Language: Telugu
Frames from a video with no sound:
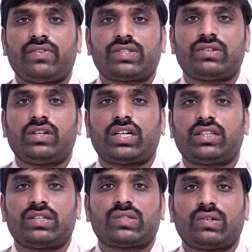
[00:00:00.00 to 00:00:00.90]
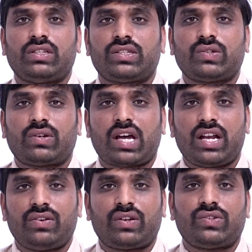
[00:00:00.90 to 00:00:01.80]
భావిస్తున్నట్టుగా తెలుస్తోంది సో
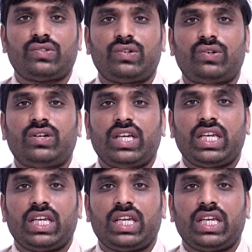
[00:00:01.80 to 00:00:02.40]
రానున్న రోజుల్లో